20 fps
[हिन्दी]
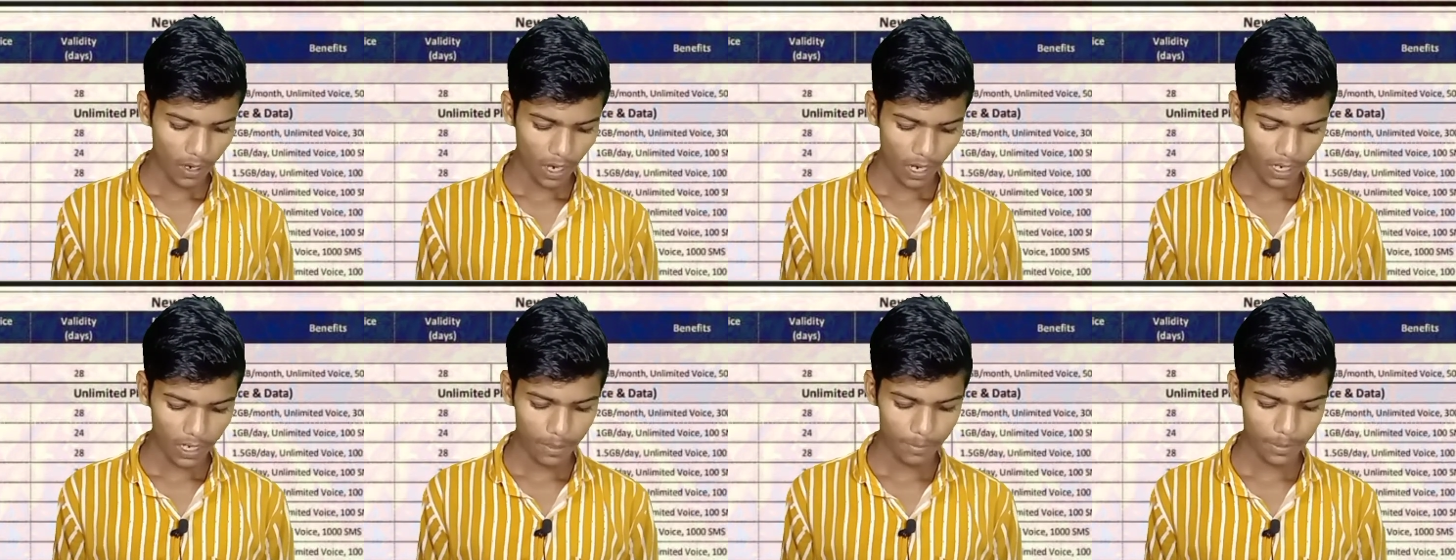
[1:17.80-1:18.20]

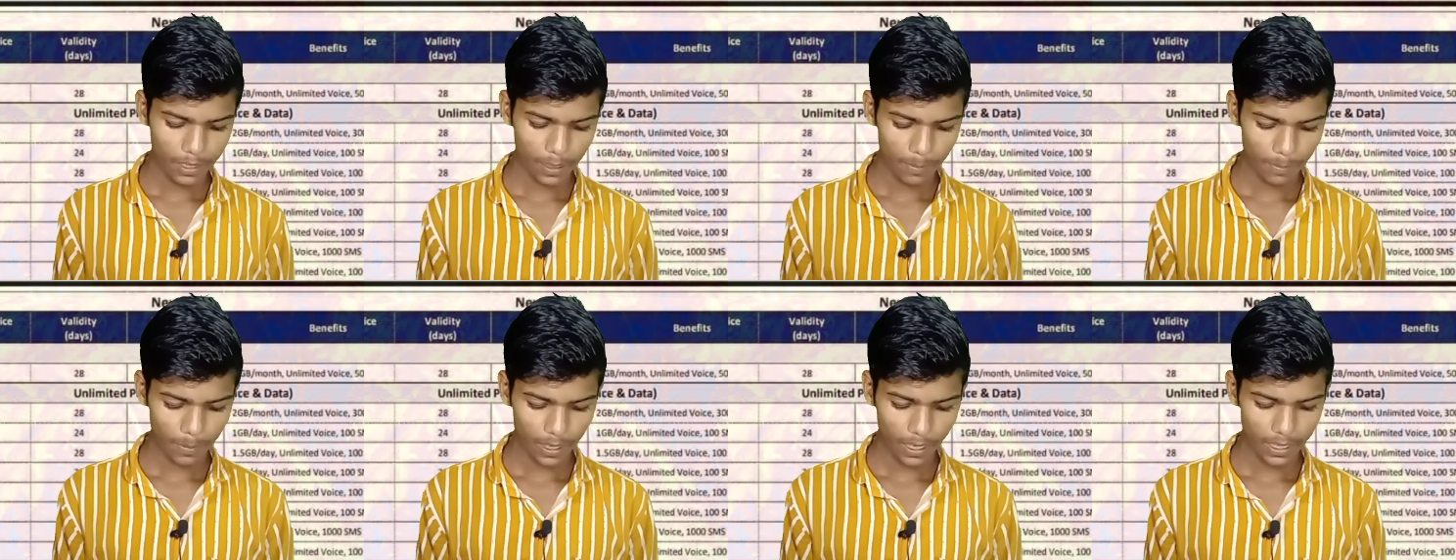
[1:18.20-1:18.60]

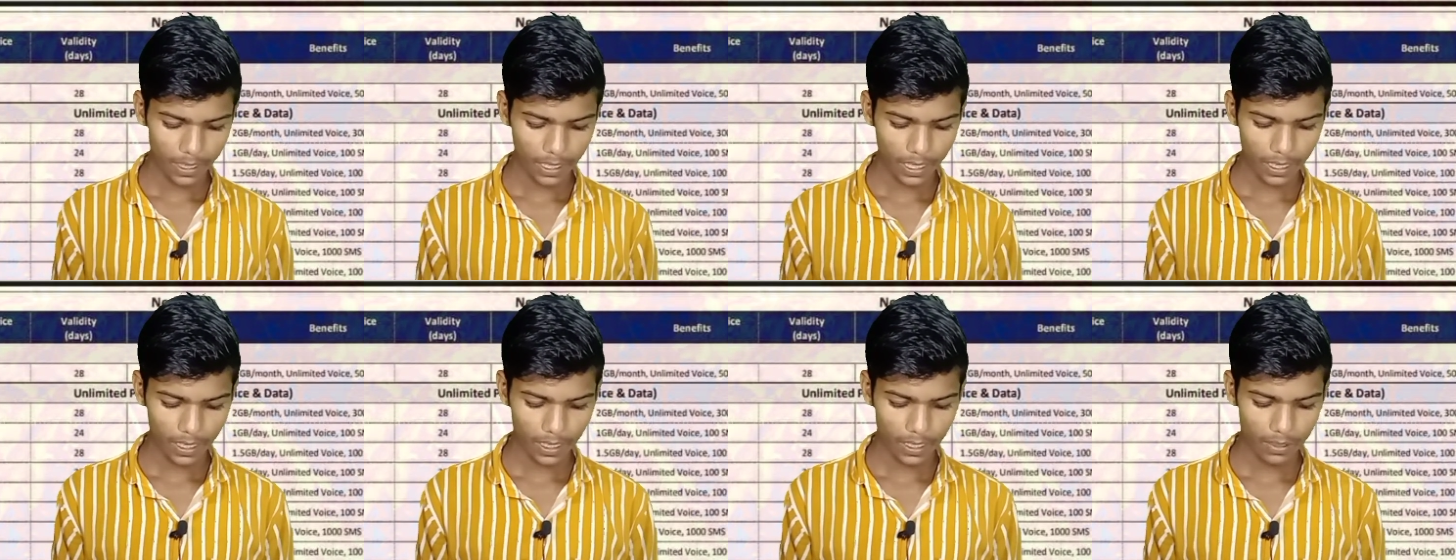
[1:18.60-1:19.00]
अनलिमिटेड प्लान
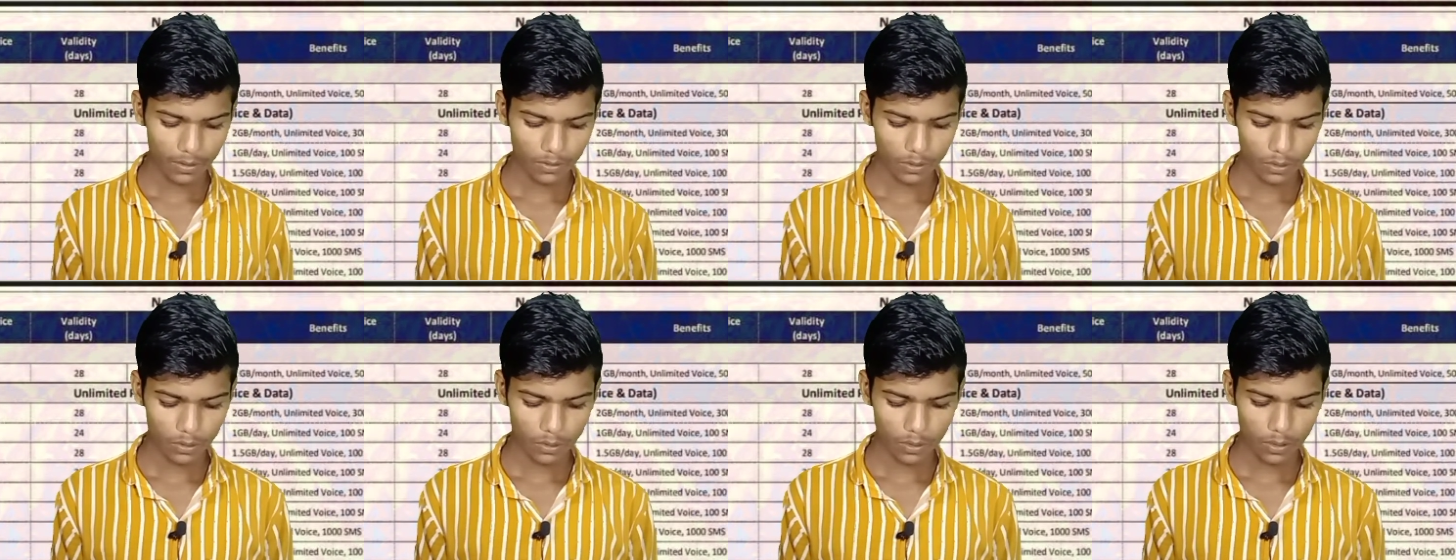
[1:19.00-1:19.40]

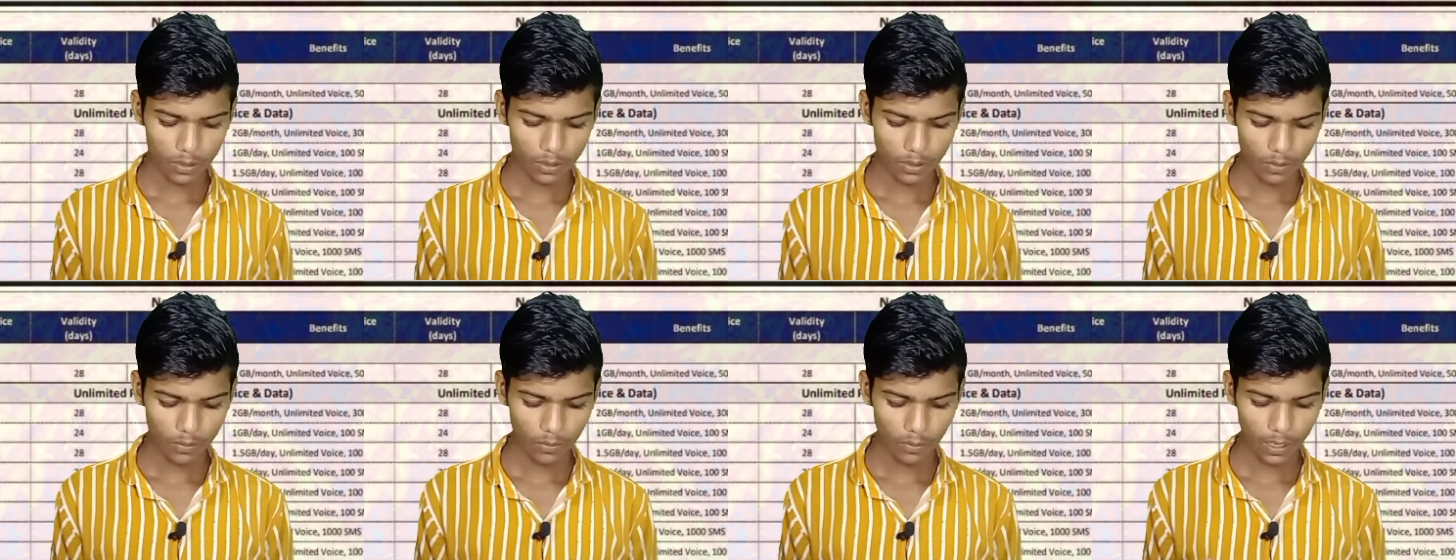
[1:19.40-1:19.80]
एवं दोस्तों
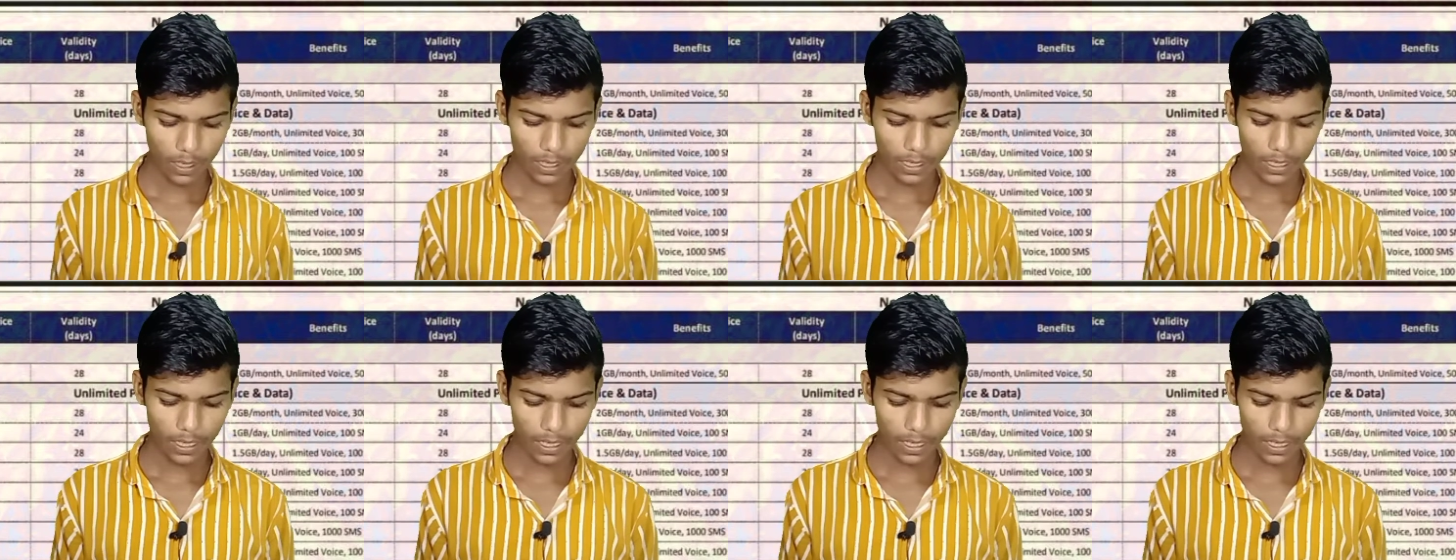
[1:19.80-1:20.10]
वॉलेट